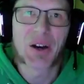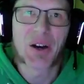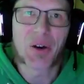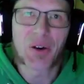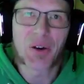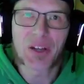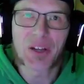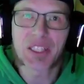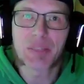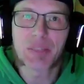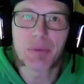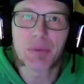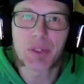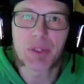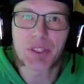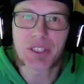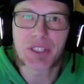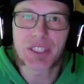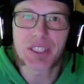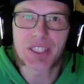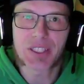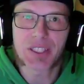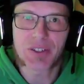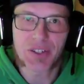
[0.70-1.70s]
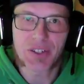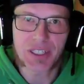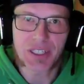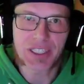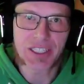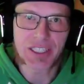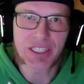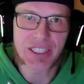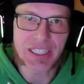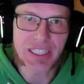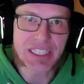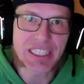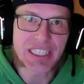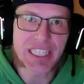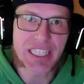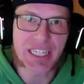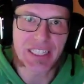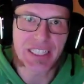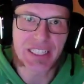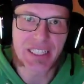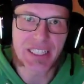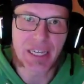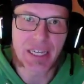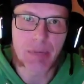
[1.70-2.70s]
Heute möchte ich euch die
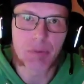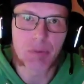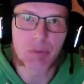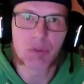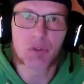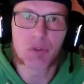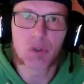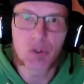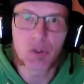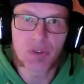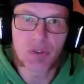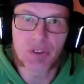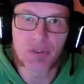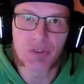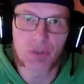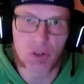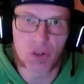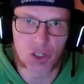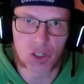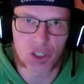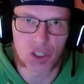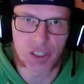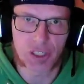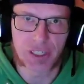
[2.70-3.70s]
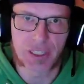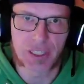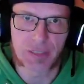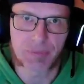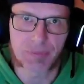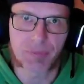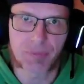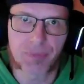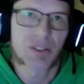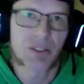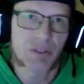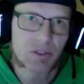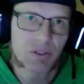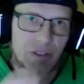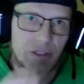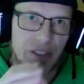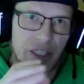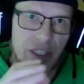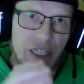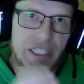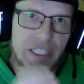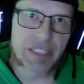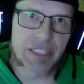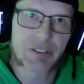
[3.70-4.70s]
E-Cycling-App Ruby vorstellen. Und
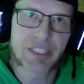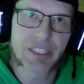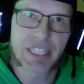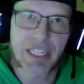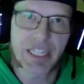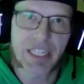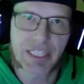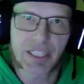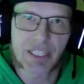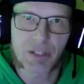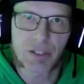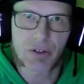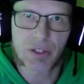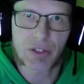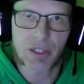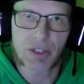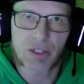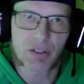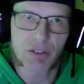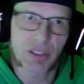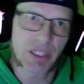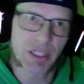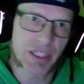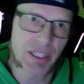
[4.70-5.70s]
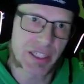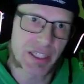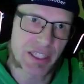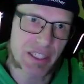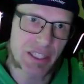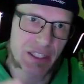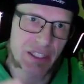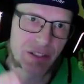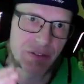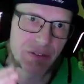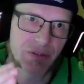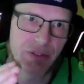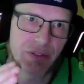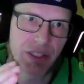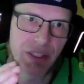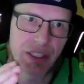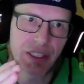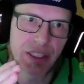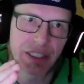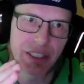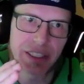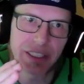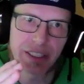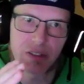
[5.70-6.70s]
dazu zeige ich euch auch gleich, wie
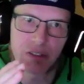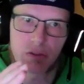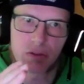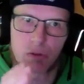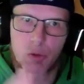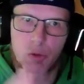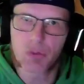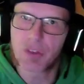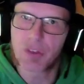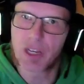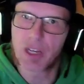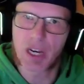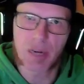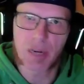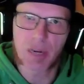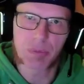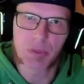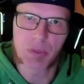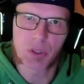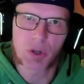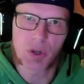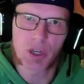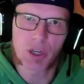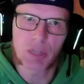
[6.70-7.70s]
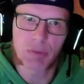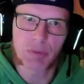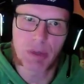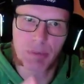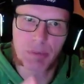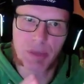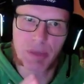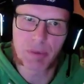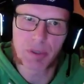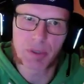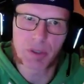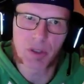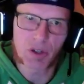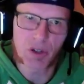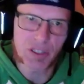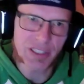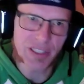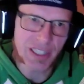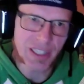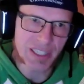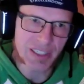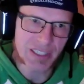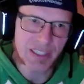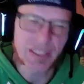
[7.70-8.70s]
das Ruby-Abenteuer bei mir
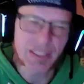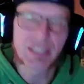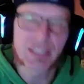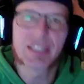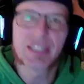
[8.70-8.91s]
begonnen hat,